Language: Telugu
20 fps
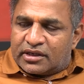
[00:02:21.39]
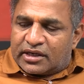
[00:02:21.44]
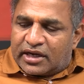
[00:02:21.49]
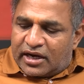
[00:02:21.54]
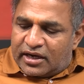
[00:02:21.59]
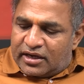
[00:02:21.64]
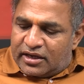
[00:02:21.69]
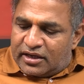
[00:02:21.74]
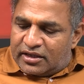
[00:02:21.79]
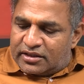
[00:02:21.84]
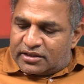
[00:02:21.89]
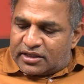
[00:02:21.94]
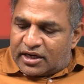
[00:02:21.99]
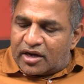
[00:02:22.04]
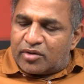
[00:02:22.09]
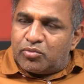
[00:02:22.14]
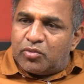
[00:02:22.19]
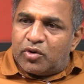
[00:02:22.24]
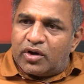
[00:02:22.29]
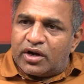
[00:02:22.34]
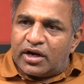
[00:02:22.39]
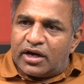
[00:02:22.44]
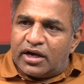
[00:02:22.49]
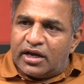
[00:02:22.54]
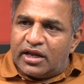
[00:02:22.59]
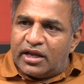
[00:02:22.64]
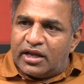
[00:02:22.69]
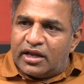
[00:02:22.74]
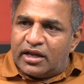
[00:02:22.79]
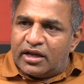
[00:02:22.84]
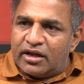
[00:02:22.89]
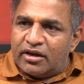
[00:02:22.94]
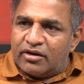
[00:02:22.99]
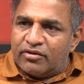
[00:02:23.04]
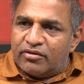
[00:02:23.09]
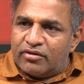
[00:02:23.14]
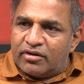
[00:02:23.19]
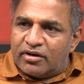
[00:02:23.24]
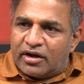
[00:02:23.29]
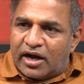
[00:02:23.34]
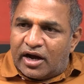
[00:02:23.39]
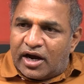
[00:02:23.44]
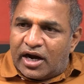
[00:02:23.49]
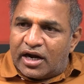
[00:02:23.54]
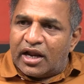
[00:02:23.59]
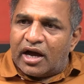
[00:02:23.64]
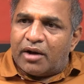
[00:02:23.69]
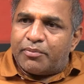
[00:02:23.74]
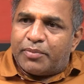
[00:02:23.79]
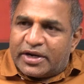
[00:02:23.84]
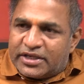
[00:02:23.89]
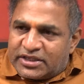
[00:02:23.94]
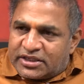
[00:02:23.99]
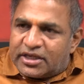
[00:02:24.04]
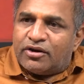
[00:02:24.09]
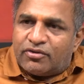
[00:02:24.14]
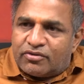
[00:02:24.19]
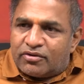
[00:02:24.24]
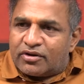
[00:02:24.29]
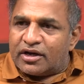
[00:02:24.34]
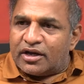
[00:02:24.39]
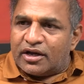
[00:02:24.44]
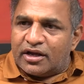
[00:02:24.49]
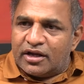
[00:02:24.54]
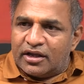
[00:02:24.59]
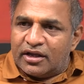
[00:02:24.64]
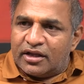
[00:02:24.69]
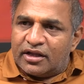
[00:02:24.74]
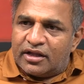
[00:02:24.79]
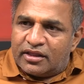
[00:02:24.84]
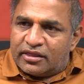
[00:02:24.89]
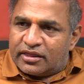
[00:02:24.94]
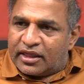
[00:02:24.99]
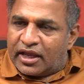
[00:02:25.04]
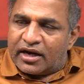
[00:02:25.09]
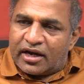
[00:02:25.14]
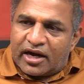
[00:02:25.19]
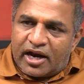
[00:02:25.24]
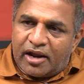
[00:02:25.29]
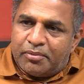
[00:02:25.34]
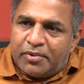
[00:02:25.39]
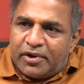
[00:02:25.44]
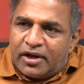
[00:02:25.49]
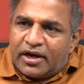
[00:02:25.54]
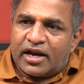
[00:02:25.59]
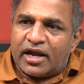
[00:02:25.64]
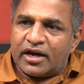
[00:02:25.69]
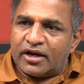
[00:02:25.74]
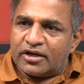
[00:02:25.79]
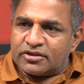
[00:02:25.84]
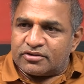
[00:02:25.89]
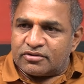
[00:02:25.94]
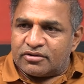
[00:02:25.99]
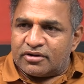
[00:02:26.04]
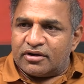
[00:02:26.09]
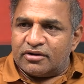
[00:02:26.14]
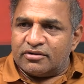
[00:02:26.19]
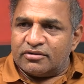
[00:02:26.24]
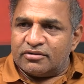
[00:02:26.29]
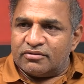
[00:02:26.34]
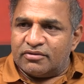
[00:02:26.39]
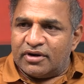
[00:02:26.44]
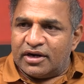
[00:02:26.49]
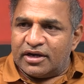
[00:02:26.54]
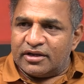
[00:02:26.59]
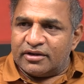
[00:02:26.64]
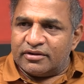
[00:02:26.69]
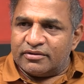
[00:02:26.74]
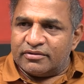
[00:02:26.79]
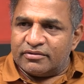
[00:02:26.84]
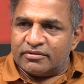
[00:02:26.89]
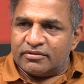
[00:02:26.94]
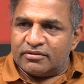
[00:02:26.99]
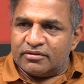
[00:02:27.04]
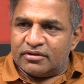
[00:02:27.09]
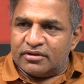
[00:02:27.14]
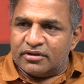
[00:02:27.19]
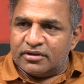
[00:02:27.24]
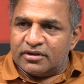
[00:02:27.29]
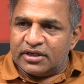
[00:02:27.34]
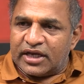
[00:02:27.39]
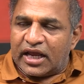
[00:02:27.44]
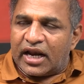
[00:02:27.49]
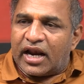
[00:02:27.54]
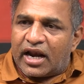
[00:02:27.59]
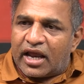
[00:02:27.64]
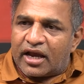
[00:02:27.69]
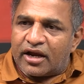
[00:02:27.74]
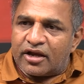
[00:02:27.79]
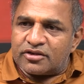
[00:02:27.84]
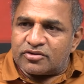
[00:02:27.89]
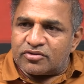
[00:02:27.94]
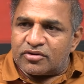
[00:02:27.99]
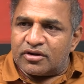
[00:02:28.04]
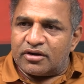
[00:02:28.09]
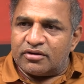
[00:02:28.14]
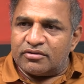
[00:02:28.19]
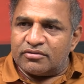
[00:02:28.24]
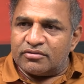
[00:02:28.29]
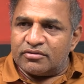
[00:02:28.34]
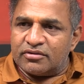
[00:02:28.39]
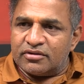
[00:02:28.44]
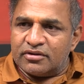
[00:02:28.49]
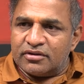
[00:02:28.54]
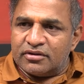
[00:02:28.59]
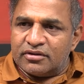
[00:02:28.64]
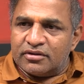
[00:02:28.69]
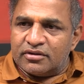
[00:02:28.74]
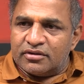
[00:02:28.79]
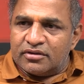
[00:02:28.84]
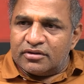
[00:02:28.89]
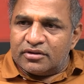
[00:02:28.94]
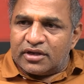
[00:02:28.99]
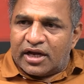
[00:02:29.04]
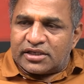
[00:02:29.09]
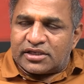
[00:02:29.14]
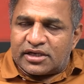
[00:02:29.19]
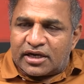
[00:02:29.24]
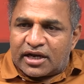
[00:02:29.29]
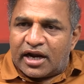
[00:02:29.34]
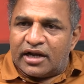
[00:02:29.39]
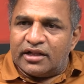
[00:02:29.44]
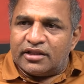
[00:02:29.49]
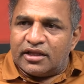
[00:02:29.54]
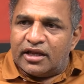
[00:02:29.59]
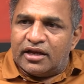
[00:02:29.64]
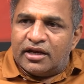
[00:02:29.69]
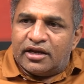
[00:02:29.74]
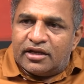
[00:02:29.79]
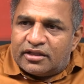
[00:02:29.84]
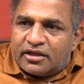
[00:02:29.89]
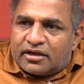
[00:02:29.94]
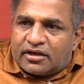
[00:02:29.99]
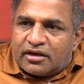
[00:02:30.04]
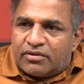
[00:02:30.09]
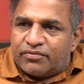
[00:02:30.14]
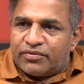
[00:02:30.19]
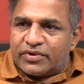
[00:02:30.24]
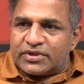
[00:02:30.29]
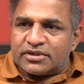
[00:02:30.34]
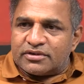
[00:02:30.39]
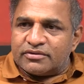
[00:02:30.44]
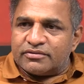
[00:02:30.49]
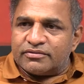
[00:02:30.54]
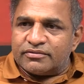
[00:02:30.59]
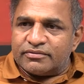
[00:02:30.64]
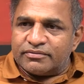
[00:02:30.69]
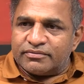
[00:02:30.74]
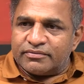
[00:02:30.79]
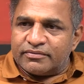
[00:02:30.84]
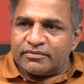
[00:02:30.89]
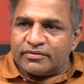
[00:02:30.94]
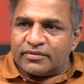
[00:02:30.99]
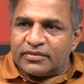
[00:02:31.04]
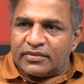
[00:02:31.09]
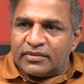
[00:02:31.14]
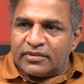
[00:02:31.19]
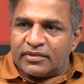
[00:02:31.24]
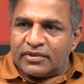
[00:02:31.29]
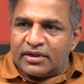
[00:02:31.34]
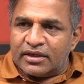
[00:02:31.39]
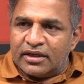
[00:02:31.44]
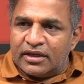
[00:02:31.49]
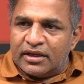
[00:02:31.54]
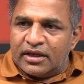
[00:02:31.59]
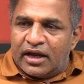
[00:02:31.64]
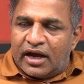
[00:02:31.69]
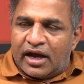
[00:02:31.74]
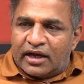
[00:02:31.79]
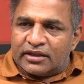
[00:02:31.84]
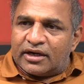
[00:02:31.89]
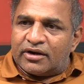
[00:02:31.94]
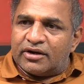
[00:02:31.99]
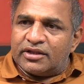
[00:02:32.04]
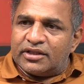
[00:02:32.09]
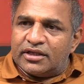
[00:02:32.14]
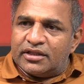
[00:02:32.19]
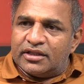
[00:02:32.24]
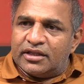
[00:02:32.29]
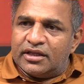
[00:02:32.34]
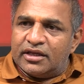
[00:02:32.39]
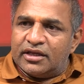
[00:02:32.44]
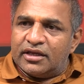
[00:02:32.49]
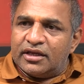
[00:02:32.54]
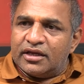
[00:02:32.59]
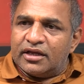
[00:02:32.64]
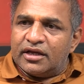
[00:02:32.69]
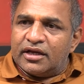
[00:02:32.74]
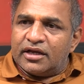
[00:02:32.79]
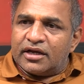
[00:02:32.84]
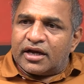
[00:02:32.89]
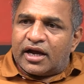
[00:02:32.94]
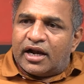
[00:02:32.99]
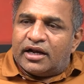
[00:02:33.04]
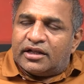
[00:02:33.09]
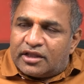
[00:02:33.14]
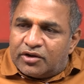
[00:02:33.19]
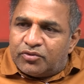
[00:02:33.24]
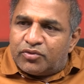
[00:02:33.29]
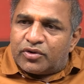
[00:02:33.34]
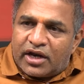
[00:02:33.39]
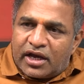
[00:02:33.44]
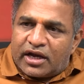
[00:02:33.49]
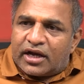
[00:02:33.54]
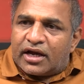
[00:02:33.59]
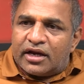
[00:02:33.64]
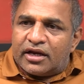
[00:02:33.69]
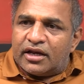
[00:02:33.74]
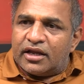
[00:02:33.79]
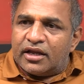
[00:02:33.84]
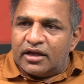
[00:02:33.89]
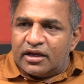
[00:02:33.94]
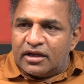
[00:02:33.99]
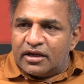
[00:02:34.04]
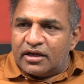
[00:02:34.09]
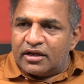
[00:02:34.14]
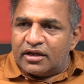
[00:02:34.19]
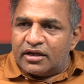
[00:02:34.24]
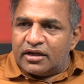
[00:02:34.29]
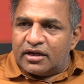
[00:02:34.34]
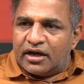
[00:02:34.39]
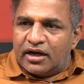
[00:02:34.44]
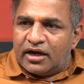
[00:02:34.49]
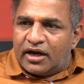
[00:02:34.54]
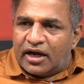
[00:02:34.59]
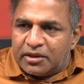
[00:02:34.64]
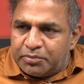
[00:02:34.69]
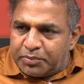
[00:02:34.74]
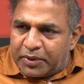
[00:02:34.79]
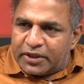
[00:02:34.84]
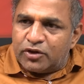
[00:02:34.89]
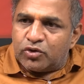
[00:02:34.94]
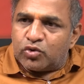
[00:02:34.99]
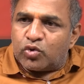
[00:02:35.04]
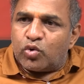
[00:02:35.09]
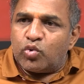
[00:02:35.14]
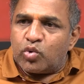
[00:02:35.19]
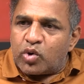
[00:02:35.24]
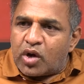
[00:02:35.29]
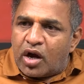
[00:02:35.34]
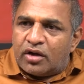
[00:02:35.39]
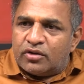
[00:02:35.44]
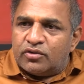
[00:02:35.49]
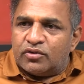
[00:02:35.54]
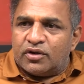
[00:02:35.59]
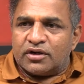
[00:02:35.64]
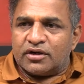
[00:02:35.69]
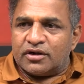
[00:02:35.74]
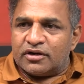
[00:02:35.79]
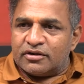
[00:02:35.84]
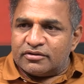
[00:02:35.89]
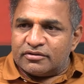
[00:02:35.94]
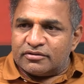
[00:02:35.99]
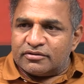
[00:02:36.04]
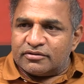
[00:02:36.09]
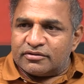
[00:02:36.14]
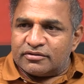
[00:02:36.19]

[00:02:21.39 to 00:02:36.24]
కానీ జగన్మోహన్ రెడ్డి వాళ్ళు ఆ పని చేయకుండా తన ట్రాప్లోకి లాగేసుకున్నాడు వాళ్ళని ఎలా లాగేసుకున్నాడు అసలు కల్తీ లేదన్నాడు ఫస్ట్ ఆ తర్వాత ఏంది కల్తీ ఉన్నా కానీ అది పంది కొవ్వు కాదు అన్నాడు